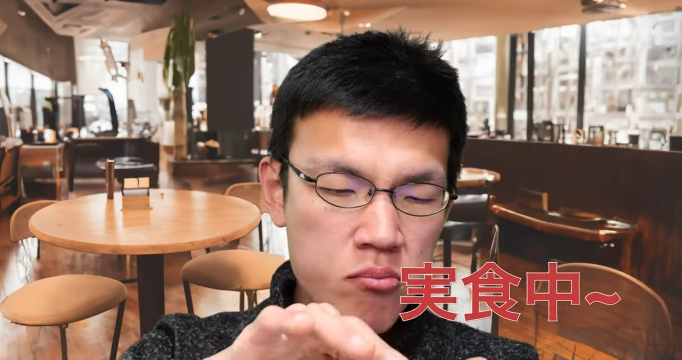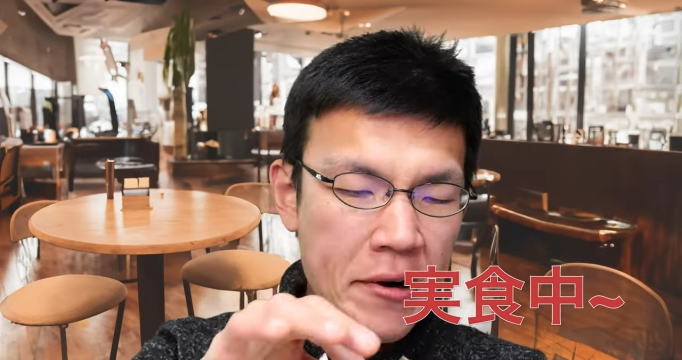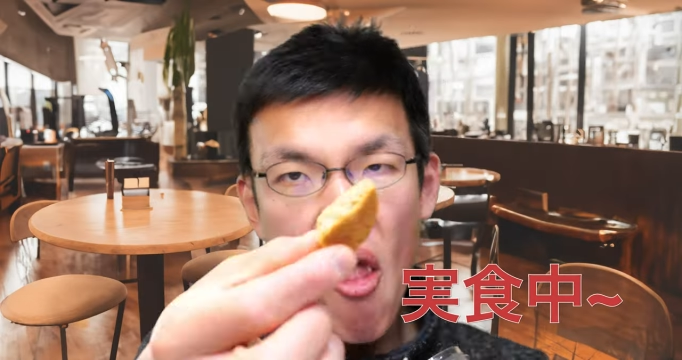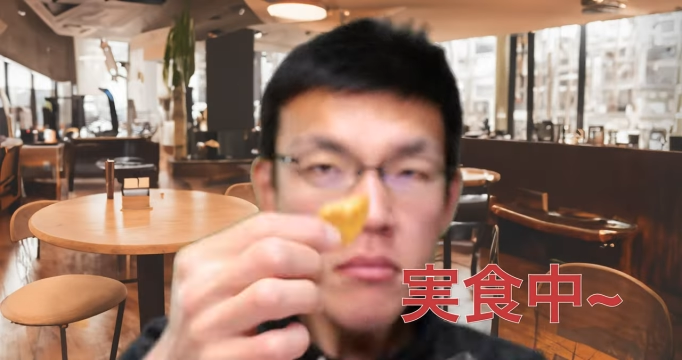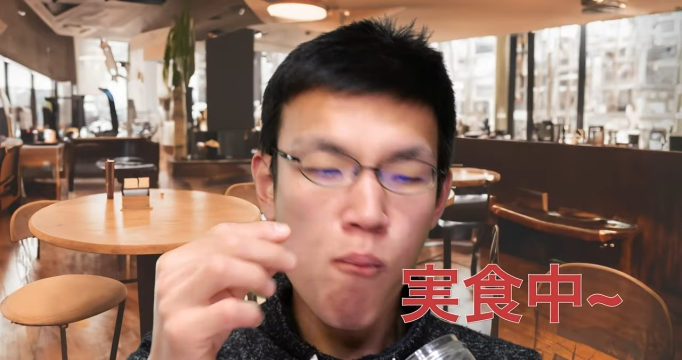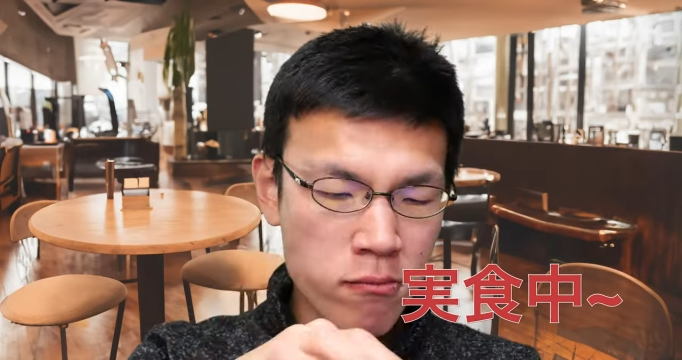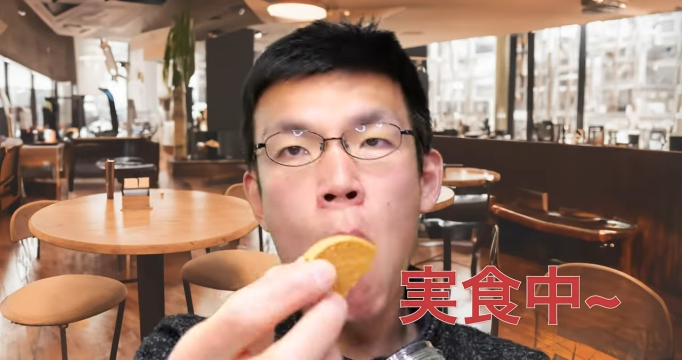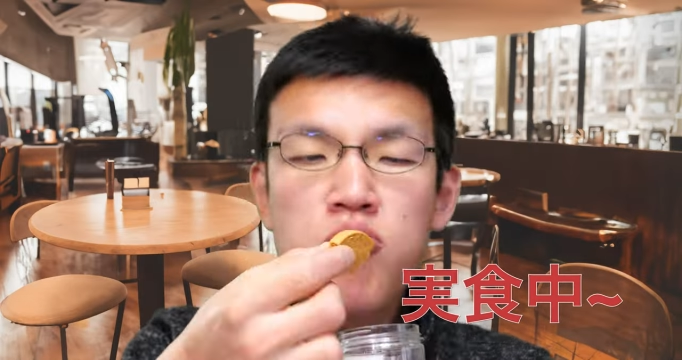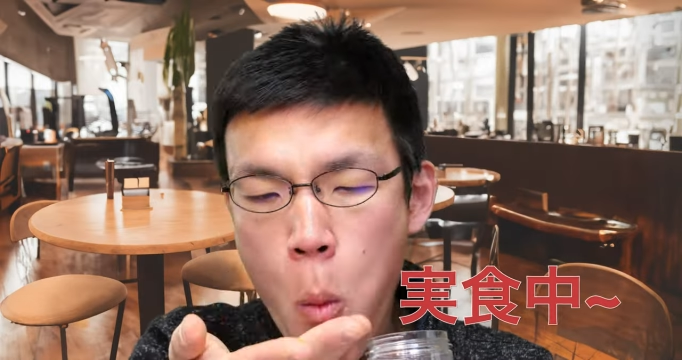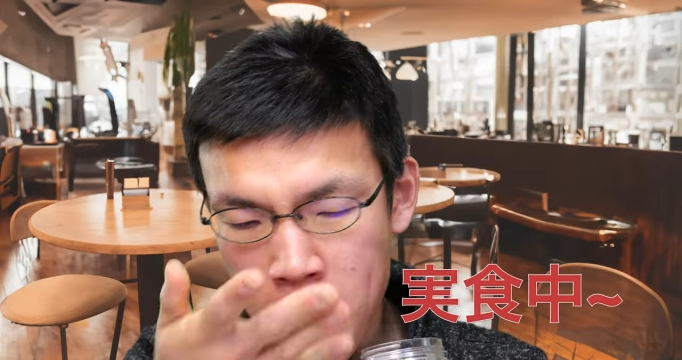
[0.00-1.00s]
にも
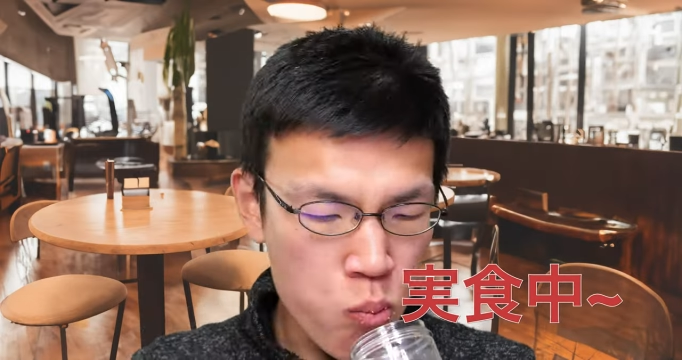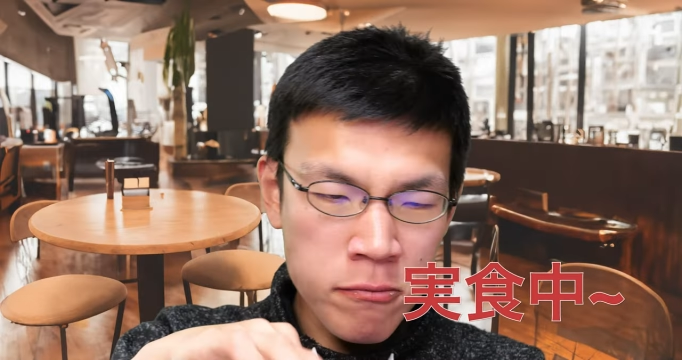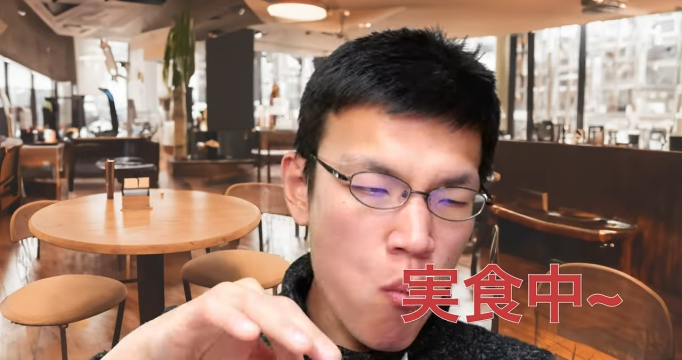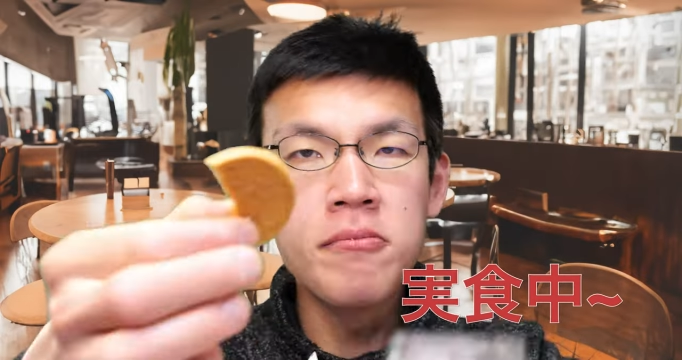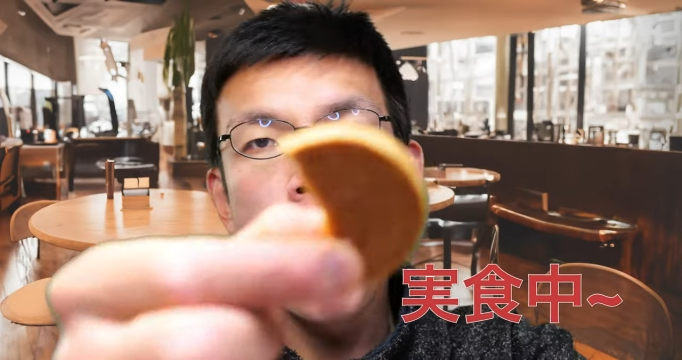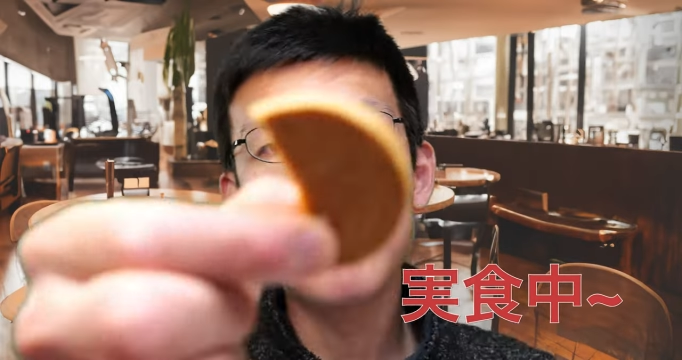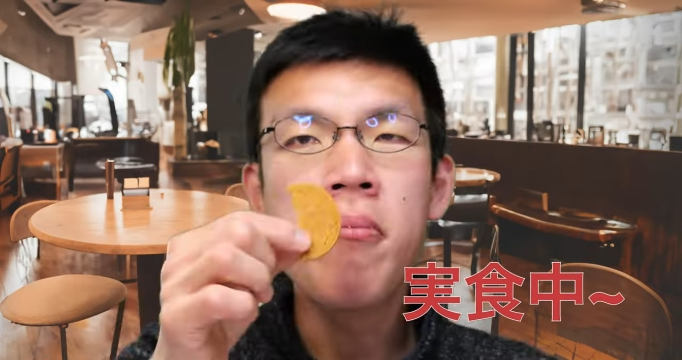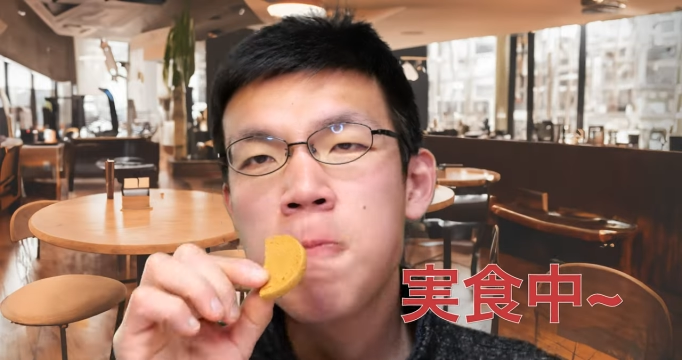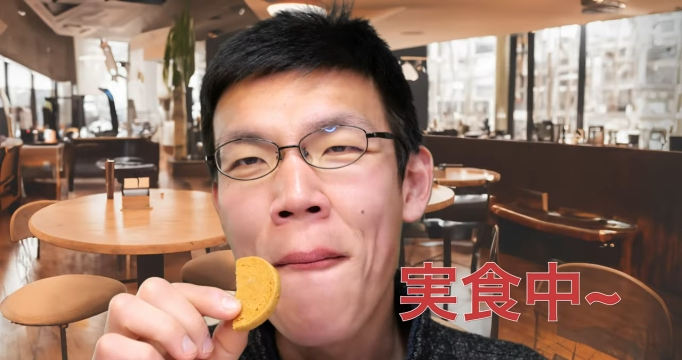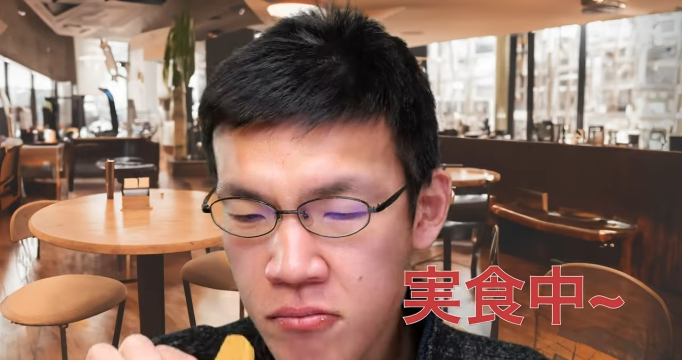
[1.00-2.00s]
食べてほしい
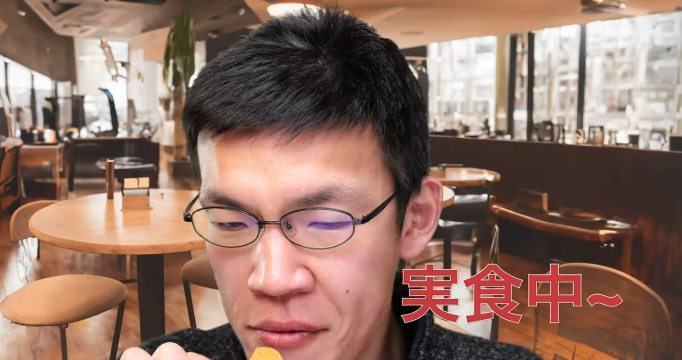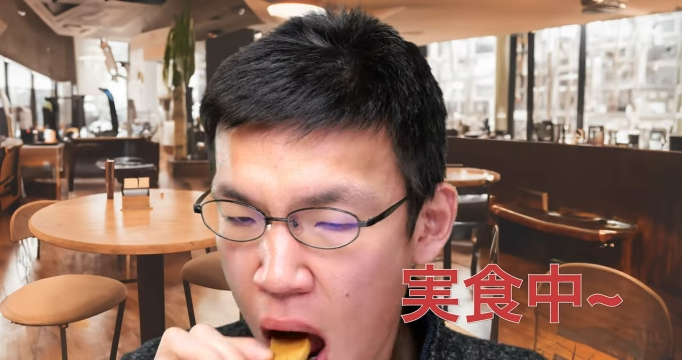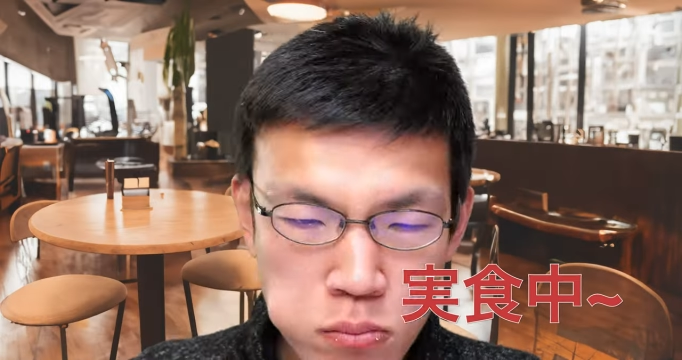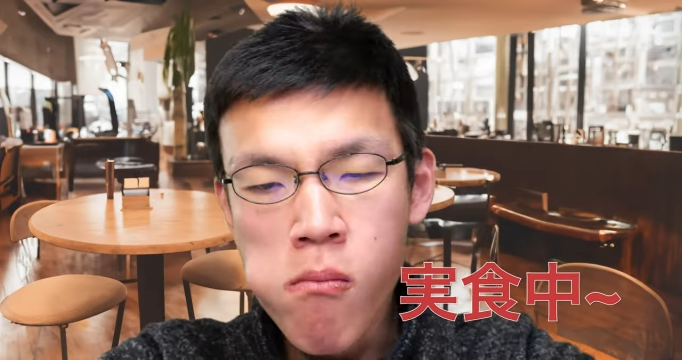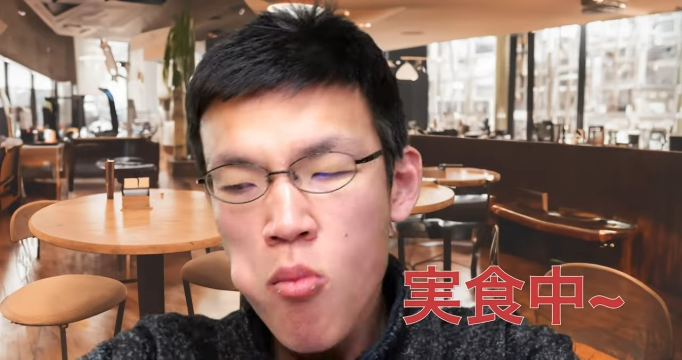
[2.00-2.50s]
ですね。